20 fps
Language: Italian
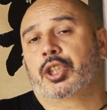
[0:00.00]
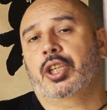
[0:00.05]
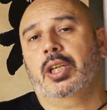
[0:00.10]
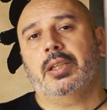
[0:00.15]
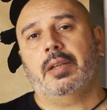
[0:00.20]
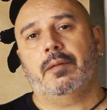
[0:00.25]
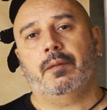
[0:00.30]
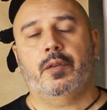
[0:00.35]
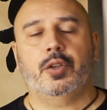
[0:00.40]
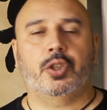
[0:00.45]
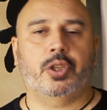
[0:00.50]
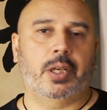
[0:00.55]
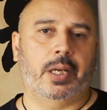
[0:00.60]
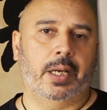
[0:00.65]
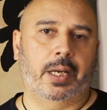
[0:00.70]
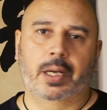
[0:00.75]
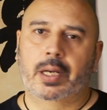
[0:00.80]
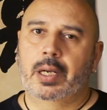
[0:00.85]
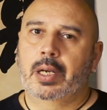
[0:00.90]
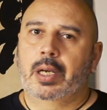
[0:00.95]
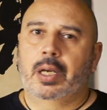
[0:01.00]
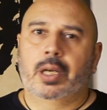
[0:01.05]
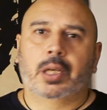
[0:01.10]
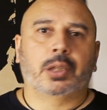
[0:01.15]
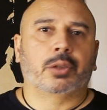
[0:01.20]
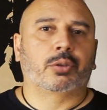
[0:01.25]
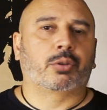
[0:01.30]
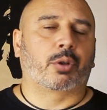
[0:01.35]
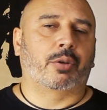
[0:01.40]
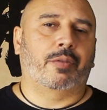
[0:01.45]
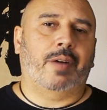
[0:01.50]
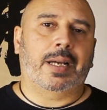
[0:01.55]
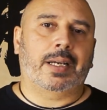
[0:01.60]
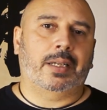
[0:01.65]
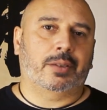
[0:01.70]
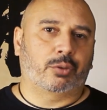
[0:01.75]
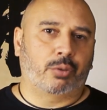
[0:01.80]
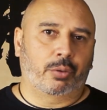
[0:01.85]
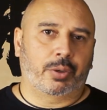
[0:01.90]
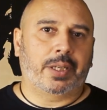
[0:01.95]
è Già difficile
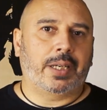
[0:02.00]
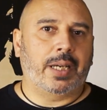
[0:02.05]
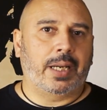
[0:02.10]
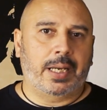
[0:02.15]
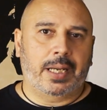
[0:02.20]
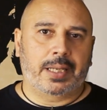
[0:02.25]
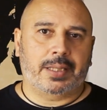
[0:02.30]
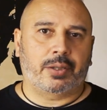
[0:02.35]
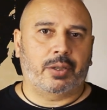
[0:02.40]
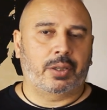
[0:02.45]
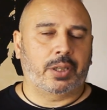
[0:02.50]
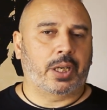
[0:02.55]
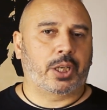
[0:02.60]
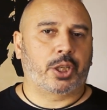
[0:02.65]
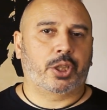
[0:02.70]
trovare attori che riescono a